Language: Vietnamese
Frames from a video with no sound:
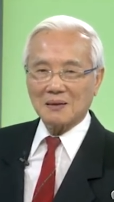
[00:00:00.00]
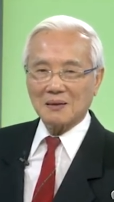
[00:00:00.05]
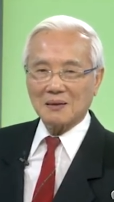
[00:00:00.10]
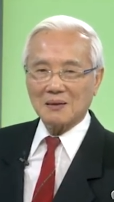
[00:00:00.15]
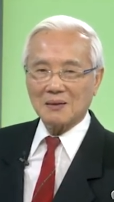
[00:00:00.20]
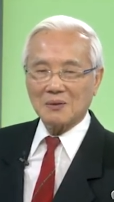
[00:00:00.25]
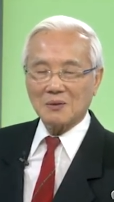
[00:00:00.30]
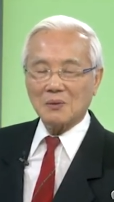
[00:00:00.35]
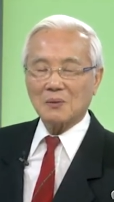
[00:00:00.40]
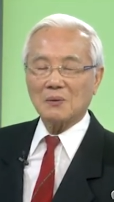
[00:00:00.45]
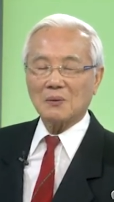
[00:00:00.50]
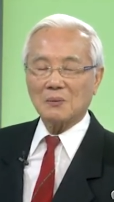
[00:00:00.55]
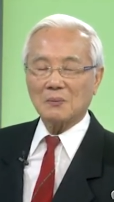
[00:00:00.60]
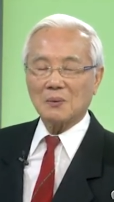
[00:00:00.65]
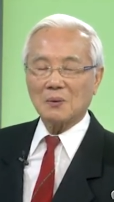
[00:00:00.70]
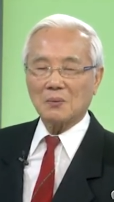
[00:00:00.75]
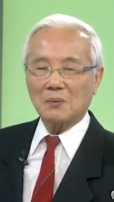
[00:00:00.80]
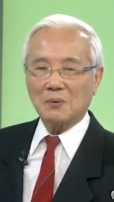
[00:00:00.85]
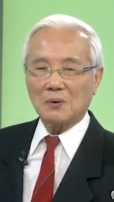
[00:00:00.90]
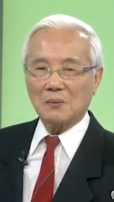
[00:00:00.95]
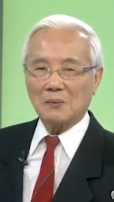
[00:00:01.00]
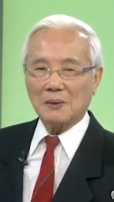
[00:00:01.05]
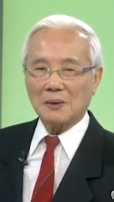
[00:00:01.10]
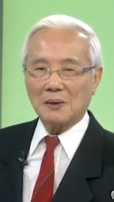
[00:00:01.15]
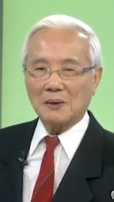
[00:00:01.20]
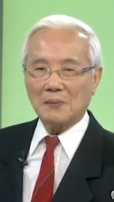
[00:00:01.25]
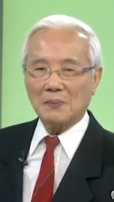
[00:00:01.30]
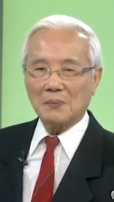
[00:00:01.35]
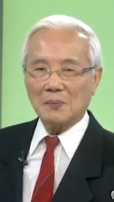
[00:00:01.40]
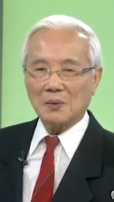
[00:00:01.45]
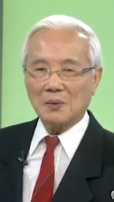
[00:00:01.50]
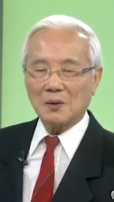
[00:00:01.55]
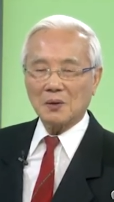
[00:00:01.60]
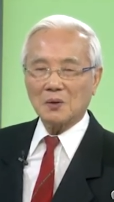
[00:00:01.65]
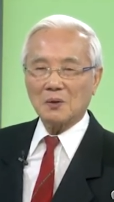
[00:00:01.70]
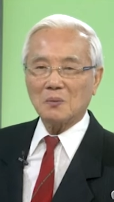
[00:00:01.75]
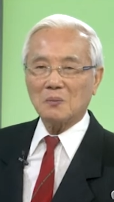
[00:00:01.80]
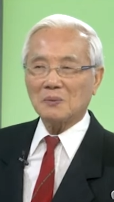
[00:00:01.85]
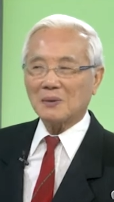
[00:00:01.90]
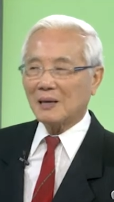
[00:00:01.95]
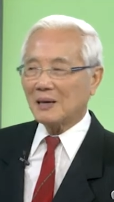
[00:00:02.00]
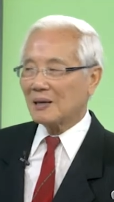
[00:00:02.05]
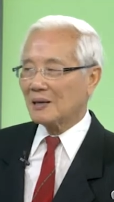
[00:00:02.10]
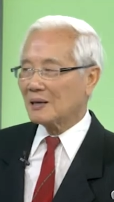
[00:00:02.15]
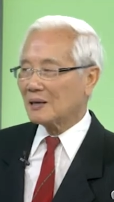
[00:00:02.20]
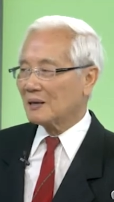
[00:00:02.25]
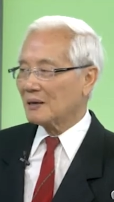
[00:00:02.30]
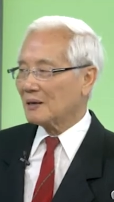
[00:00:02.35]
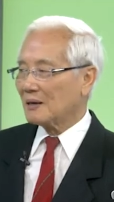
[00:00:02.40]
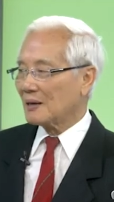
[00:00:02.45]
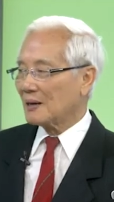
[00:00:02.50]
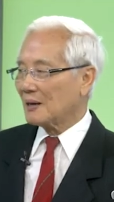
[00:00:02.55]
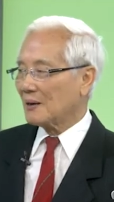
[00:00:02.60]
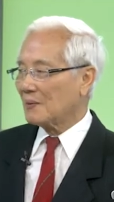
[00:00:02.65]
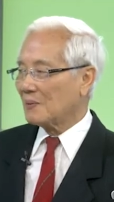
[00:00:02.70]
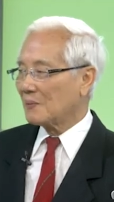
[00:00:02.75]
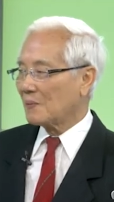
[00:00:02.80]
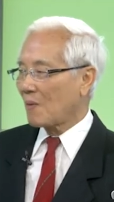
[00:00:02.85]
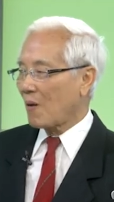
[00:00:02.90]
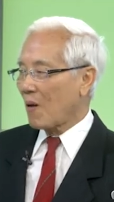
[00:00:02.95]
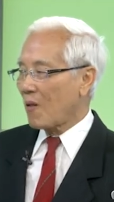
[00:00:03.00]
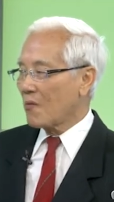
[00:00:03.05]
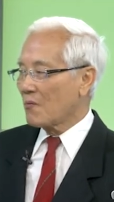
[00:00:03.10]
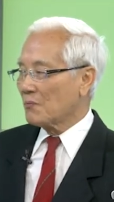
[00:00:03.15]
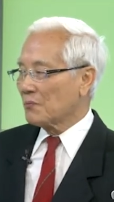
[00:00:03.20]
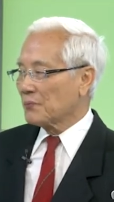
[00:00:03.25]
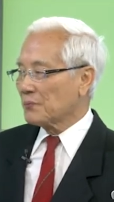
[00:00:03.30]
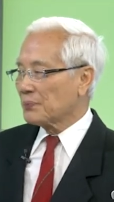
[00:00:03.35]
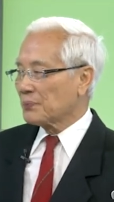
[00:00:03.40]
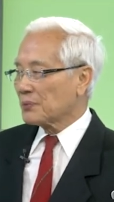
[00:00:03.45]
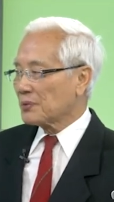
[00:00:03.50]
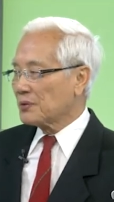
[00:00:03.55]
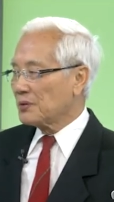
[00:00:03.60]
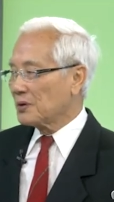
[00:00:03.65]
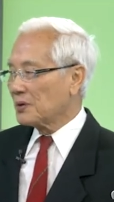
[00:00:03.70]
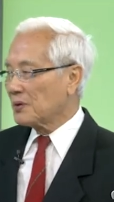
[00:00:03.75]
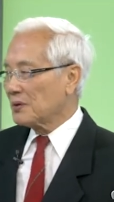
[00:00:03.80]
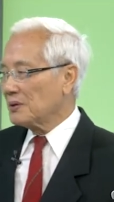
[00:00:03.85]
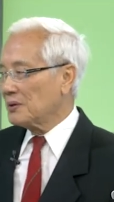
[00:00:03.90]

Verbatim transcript: cái dụ bụng của mình nó cũng tăng lên hết cao nhiều có